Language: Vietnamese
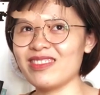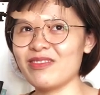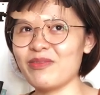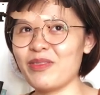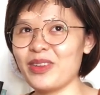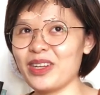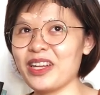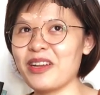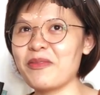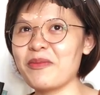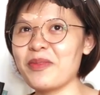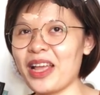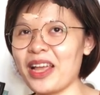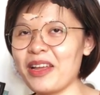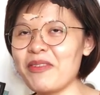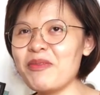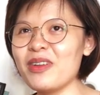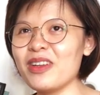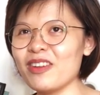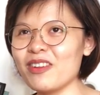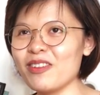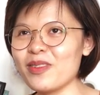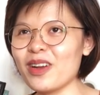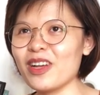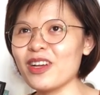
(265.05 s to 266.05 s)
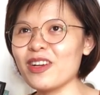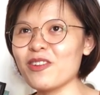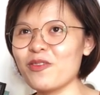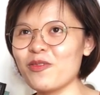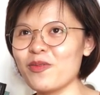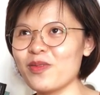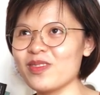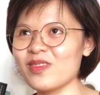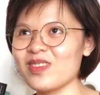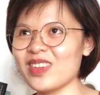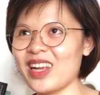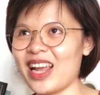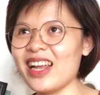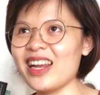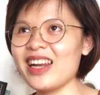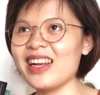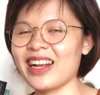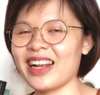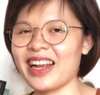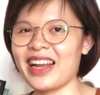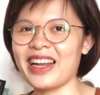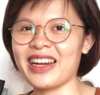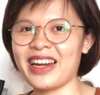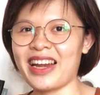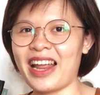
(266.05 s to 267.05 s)
Mình cảm thấy mình lúc đó cũng khá là
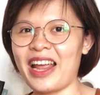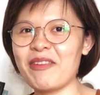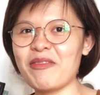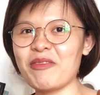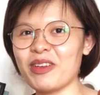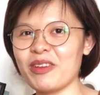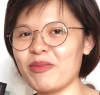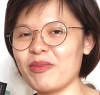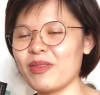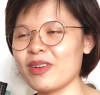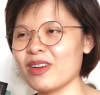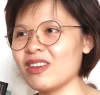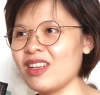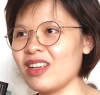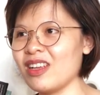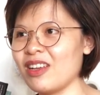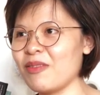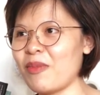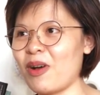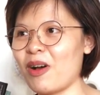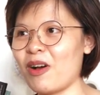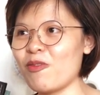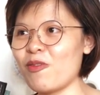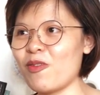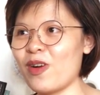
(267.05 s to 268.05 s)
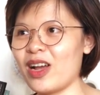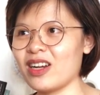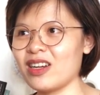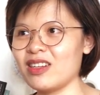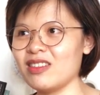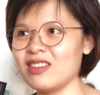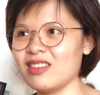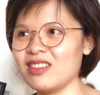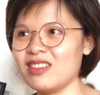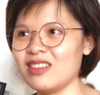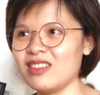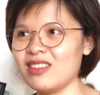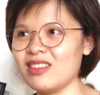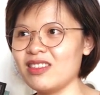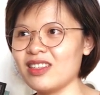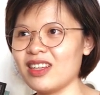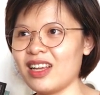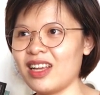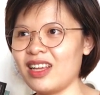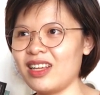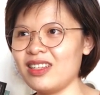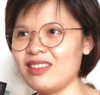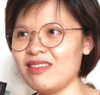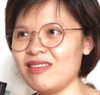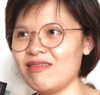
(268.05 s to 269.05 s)
can đảm khi mà có thể bỏ qua được những
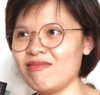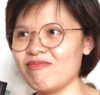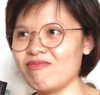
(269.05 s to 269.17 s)
cái